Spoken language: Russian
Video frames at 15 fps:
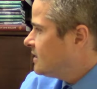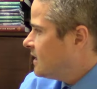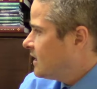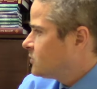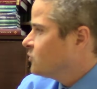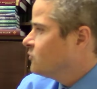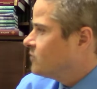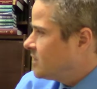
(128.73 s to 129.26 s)
о
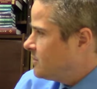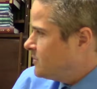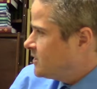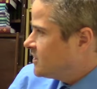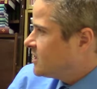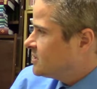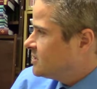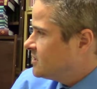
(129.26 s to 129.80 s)
том времени,
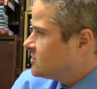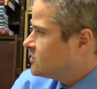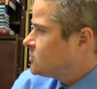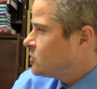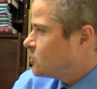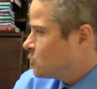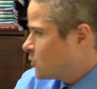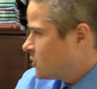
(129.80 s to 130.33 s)
когда эта
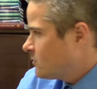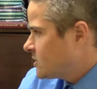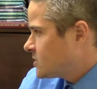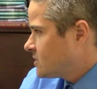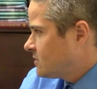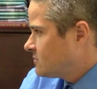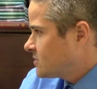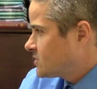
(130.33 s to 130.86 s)
территория
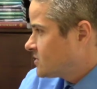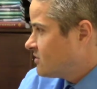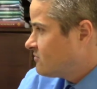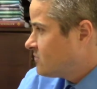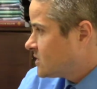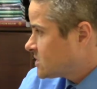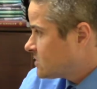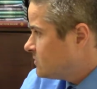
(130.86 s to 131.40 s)
вошла в состав
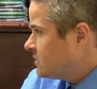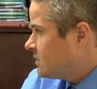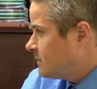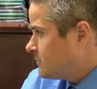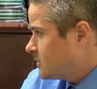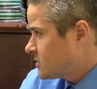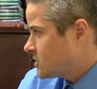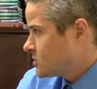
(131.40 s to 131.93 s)
Москвы, а
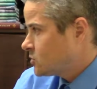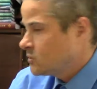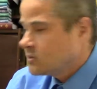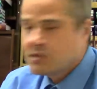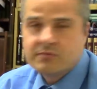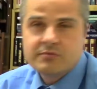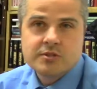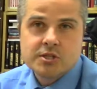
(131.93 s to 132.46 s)
произошло
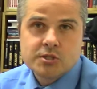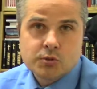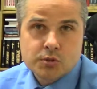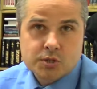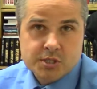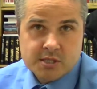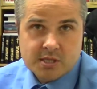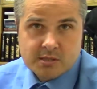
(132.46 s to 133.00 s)
это в
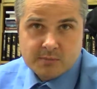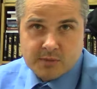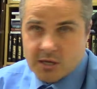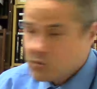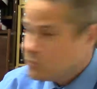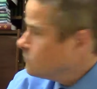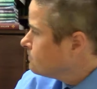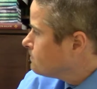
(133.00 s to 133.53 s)
1160
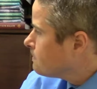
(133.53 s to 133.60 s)
году.